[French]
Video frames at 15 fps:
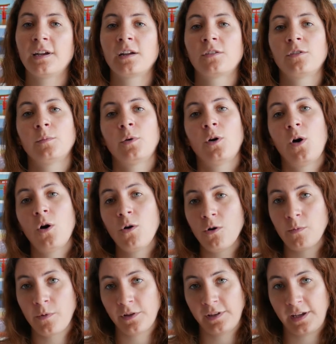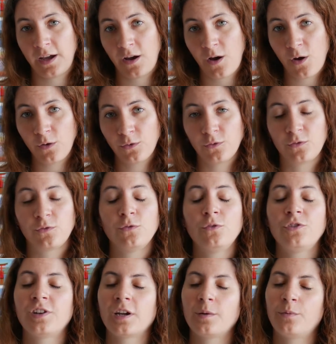directement en commentaire en
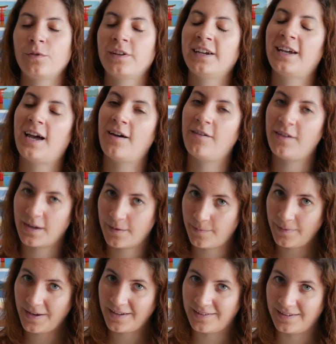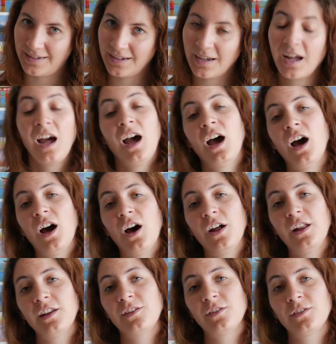dessous. J'y répondrai avec plaisir.
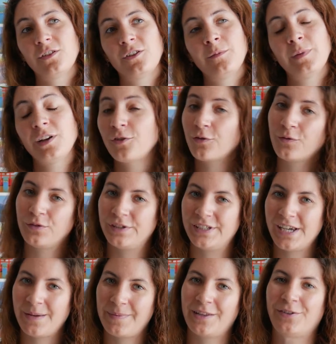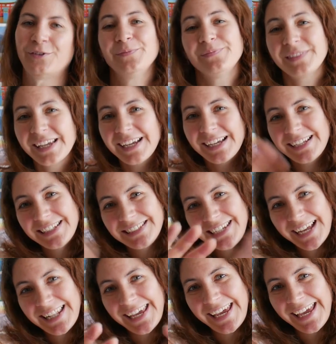En attendant, bah, je vous dis à bientôt.
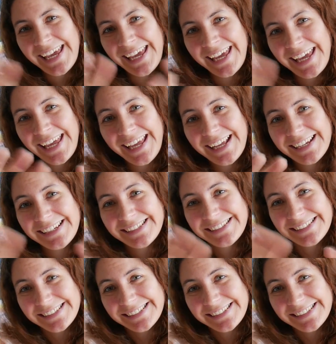Tchao